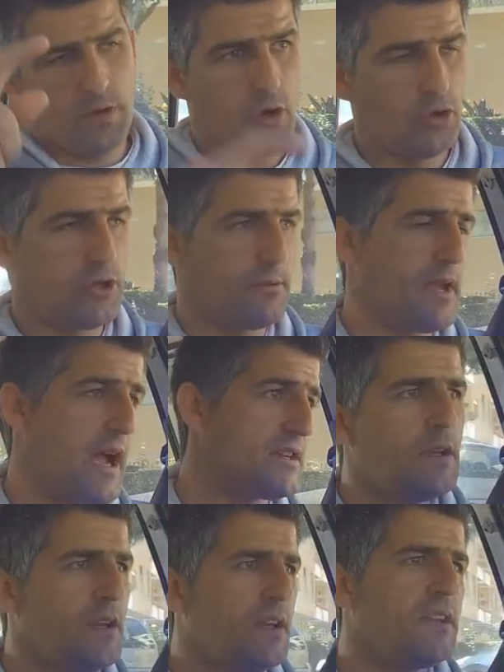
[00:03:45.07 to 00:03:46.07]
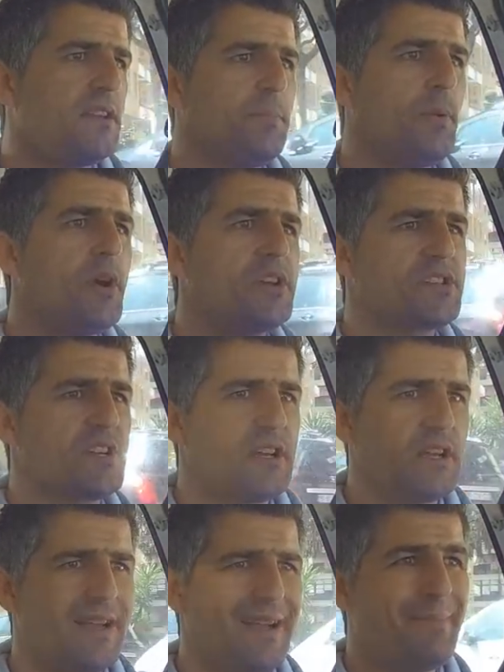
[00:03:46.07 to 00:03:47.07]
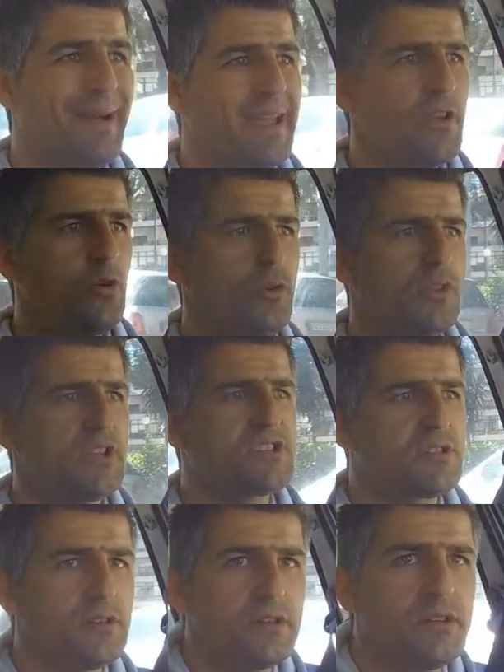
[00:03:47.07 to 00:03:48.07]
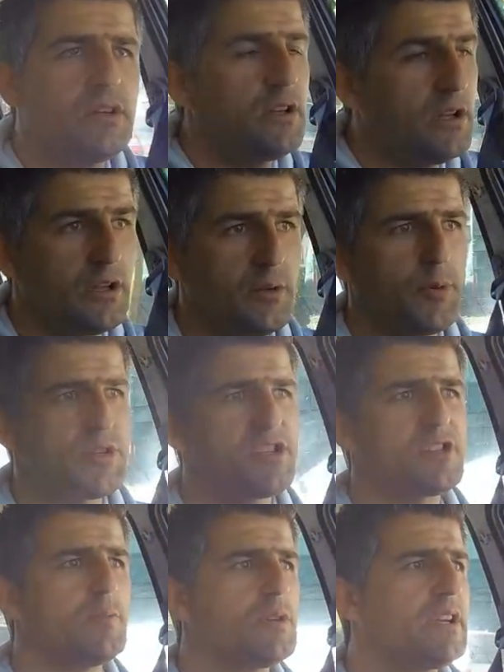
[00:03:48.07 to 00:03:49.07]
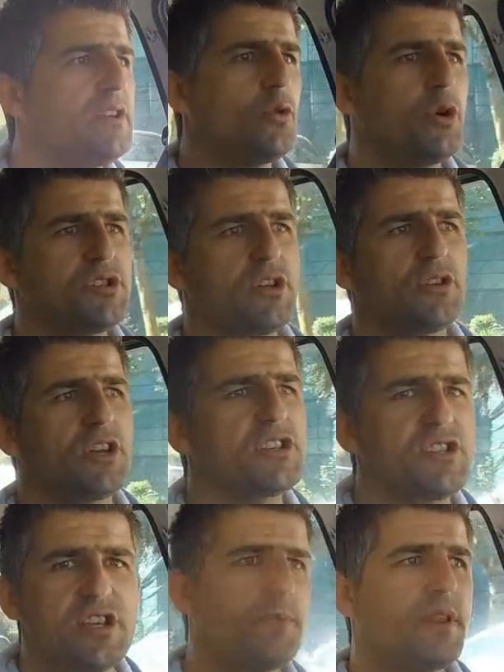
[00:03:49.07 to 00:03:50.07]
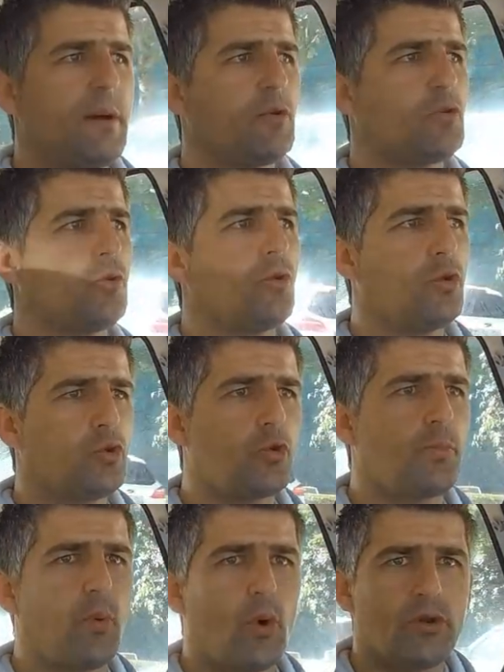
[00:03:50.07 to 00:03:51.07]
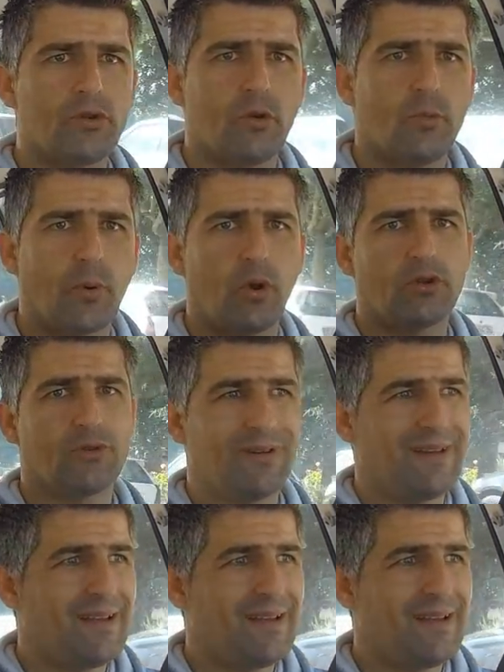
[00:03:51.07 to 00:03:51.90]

Outra viagem. Depois, a meio, disse, eh, eh, depois disse-me que em dois ou três dias dava o turbo o touro pronto.